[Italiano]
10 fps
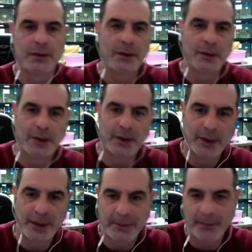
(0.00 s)

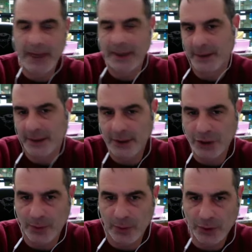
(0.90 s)
eh, in mente,
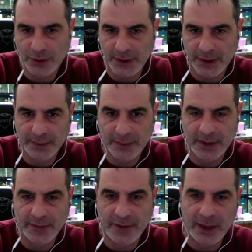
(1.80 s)
diciamo così,
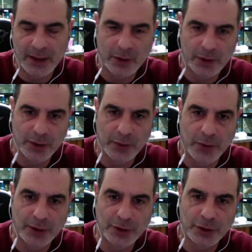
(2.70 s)
di farlo in
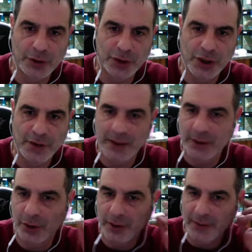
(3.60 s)
quanto sto
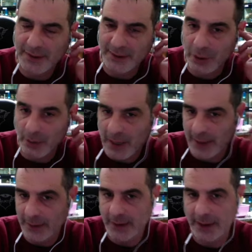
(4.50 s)
ricevendo diverse
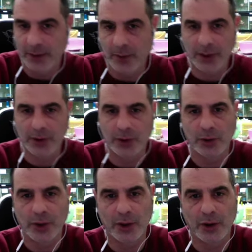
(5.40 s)
domande che riguardano
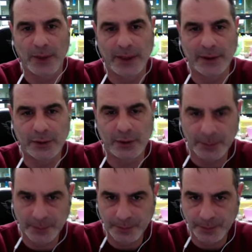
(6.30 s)
un argomento.
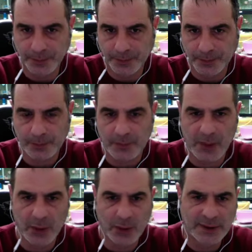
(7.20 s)

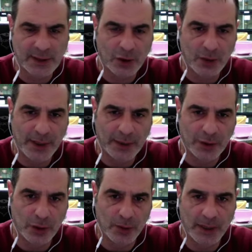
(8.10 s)
Questo
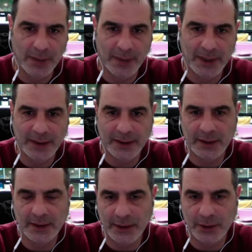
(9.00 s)
argomento, come capirete
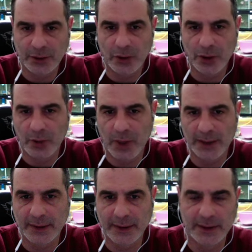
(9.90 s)
dal titolo,
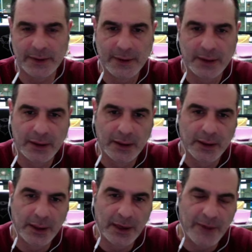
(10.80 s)
riguarda
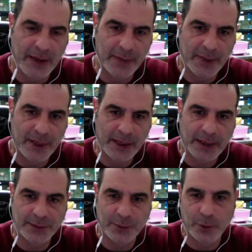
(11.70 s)
le femmine
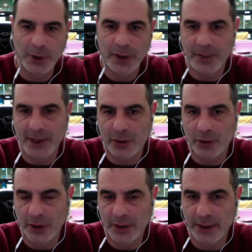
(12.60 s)
che spiumano i
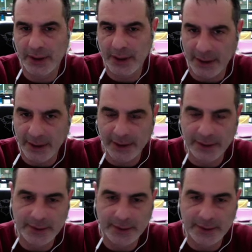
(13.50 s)
piccoli nei nidi.